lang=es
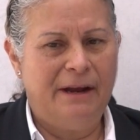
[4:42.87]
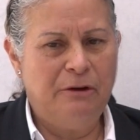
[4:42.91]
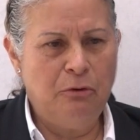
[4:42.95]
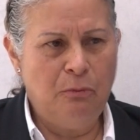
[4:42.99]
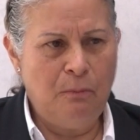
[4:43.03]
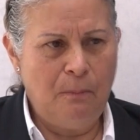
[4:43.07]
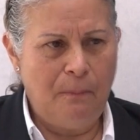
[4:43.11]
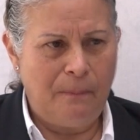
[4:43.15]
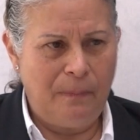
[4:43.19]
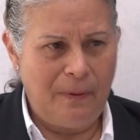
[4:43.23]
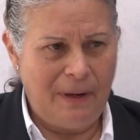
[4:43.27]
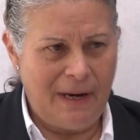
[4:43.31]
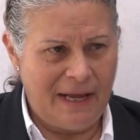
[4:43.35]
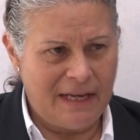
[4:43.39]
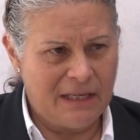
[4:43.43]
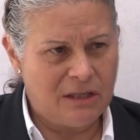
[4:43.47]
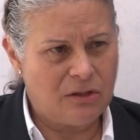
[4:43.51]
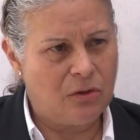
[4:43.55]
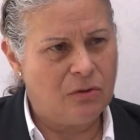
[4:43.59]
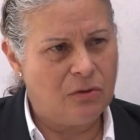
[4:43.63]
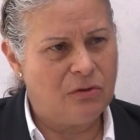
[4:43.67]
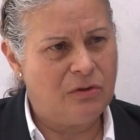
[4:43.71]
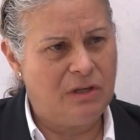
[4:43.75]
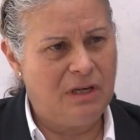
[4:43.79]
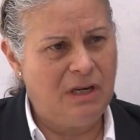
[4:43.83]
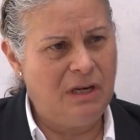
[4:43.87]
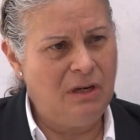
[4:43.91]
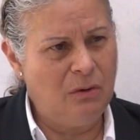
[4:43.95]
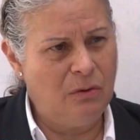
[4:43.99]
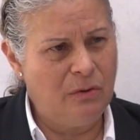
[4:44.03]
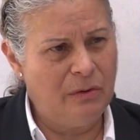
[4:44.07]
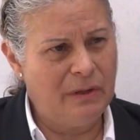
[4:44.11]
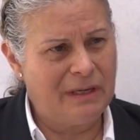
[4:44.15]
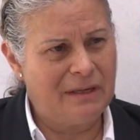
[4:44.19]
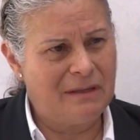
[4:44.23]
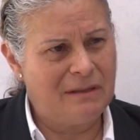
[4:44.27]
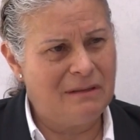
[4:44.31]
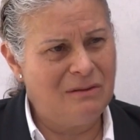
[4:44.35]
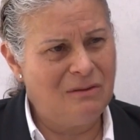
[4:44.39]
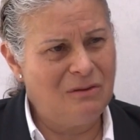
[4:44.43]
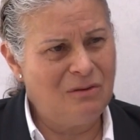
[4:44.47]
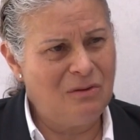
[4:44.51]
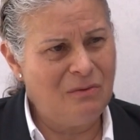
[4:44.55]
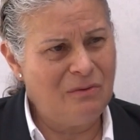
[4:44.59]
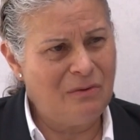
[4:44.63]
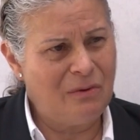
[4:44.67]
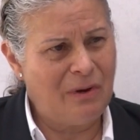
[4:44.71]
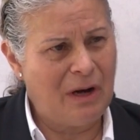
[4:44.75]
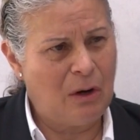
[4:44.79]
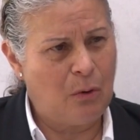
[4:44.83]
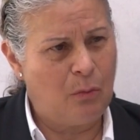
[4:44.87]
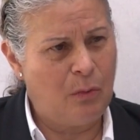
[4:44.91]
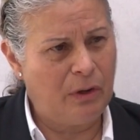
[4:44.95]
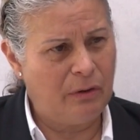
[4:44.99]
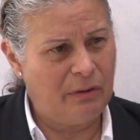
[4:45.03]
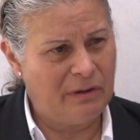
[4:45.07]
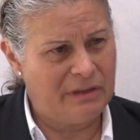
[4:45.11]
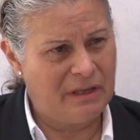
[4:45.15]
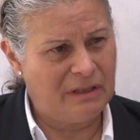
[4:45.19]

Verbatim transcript: Hay un plazo, sí, no, recuerdo